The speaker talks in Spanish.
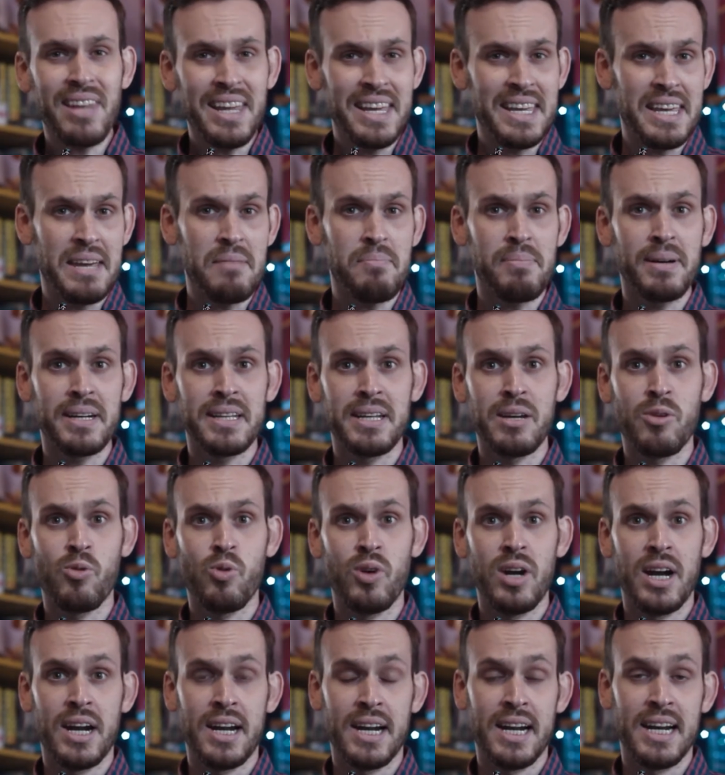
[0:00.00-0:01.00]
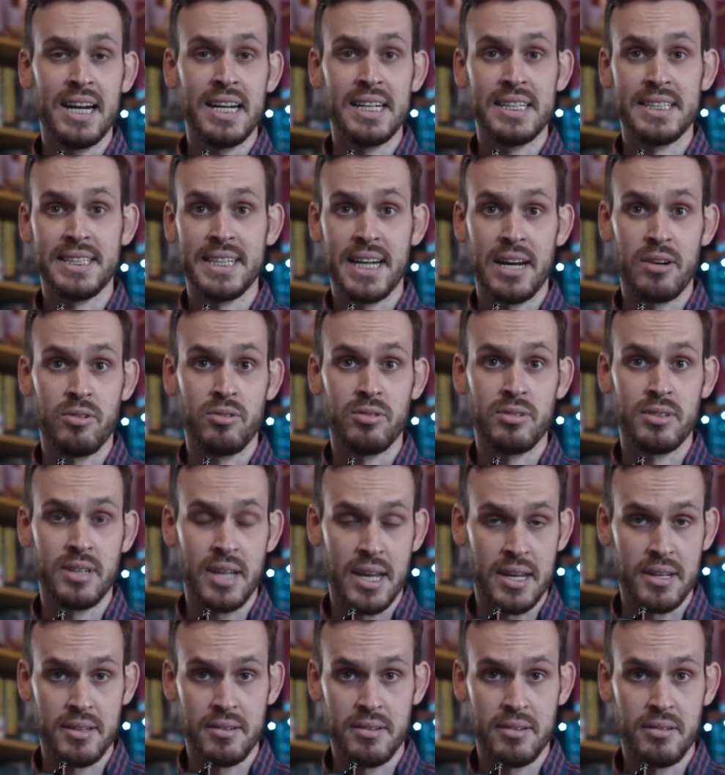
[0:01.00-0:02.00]
y en particular el de Sharon
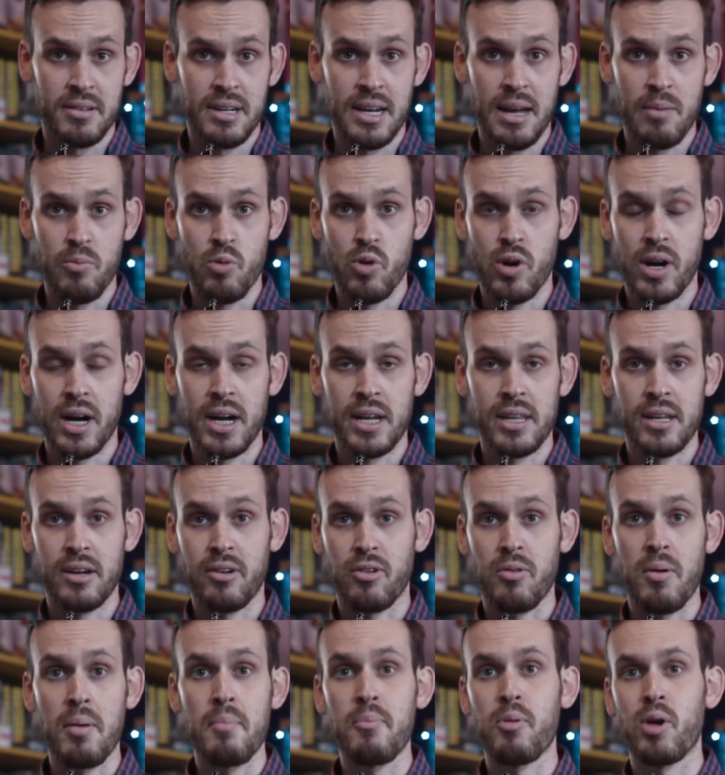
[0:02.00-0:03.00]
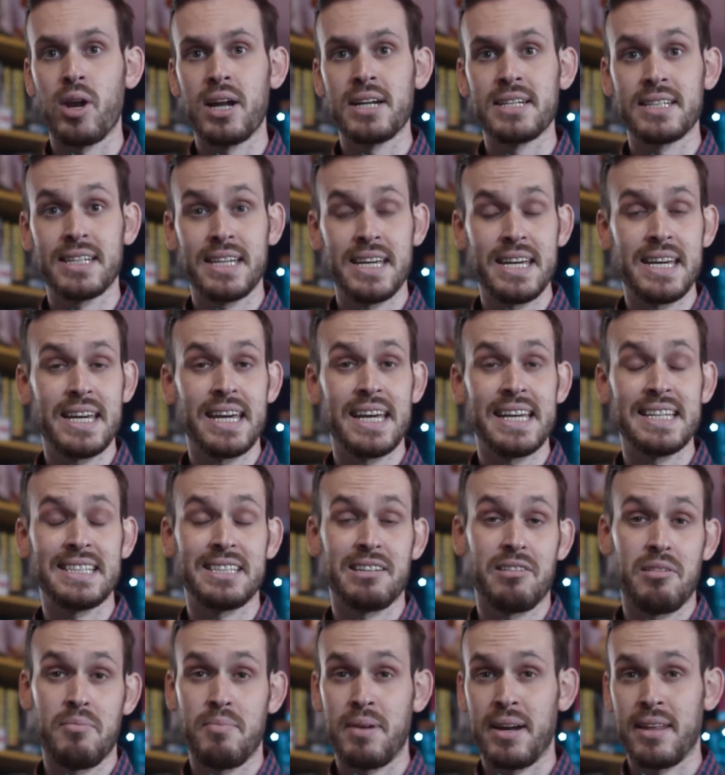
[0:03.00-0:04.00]
Tate, la mujer de Roman Polanski que
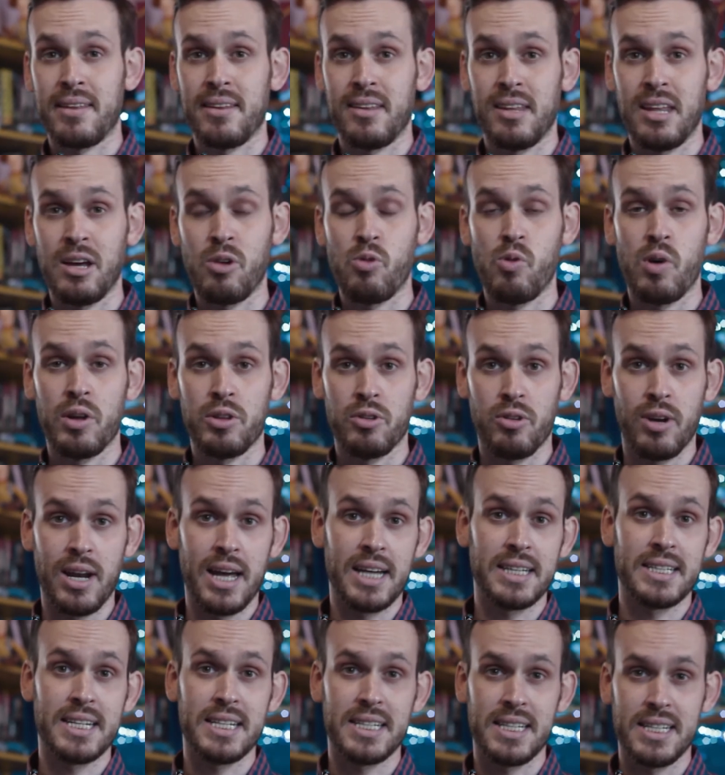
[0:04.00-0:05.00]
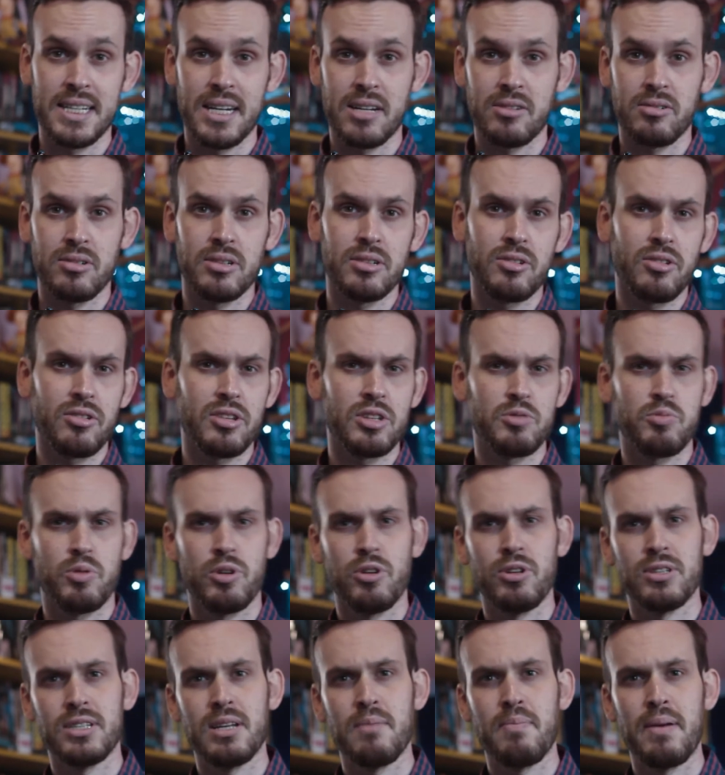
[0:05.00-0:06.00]
estaba embarazada cuando la asesinaron. Entonces,
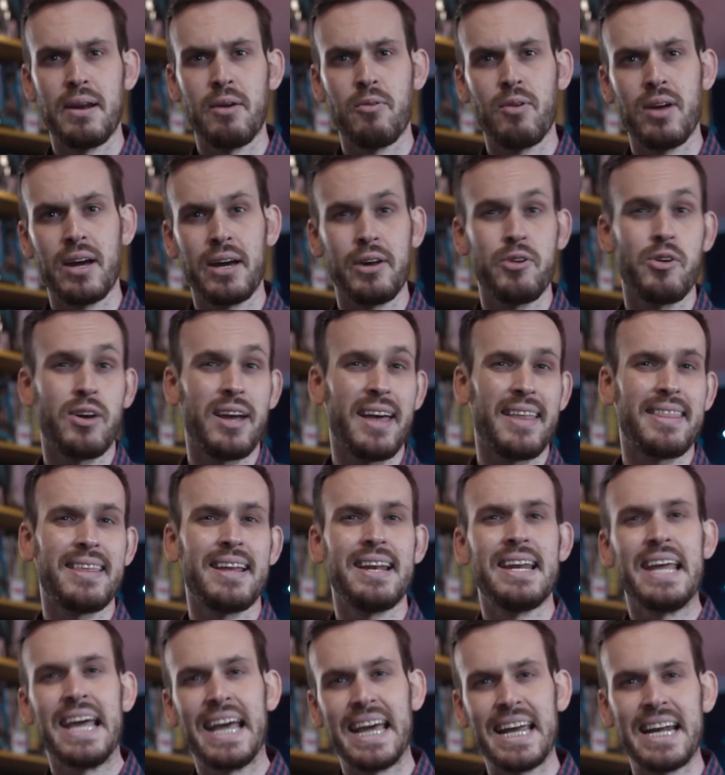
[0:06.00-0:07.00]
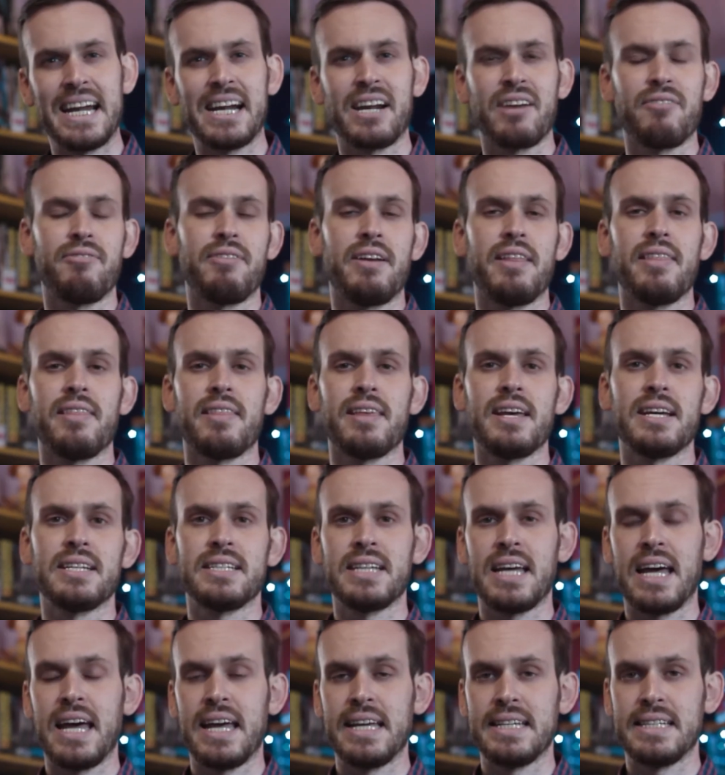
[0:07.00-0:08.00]
bueno, esta película creo que hace ligeras
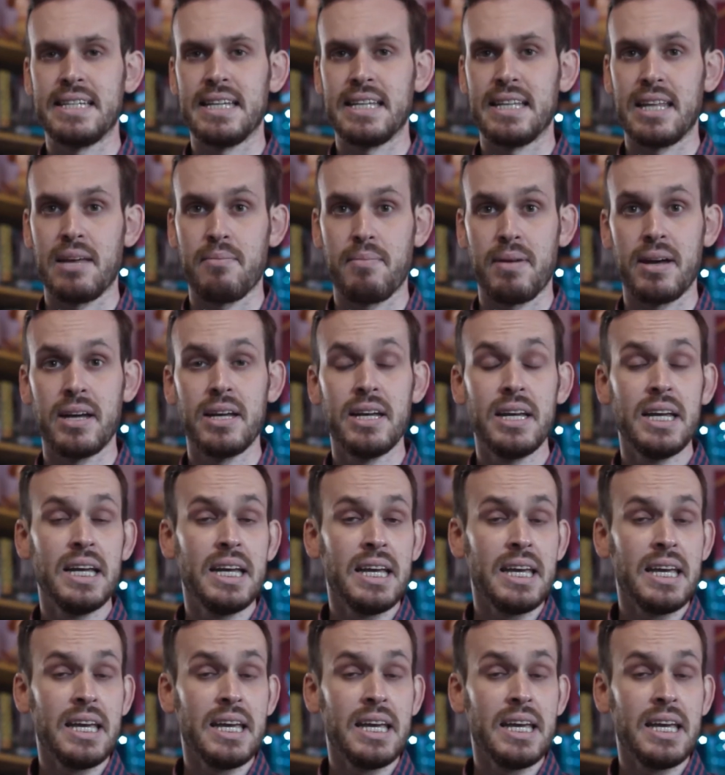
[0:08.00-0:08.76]
referencias a ese tema.